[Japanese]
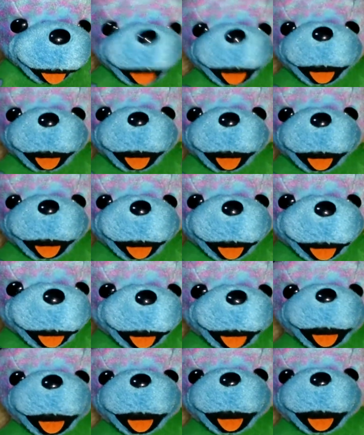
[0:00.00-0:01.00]
エンジンをか
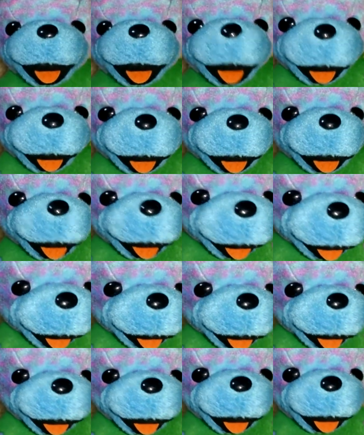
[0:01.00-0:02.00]
けるときのあの、
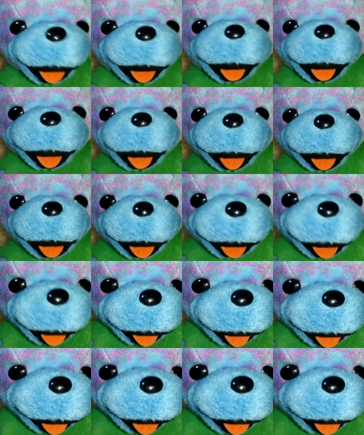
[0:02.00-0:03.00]
クランキングのキュンキュンキュン
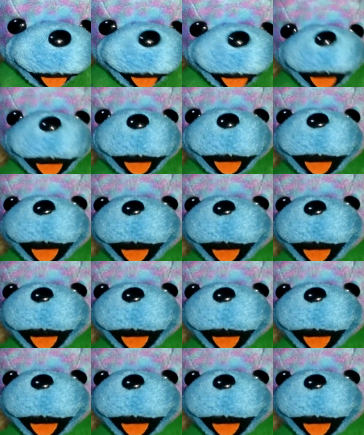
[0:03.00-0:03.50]
のあの音と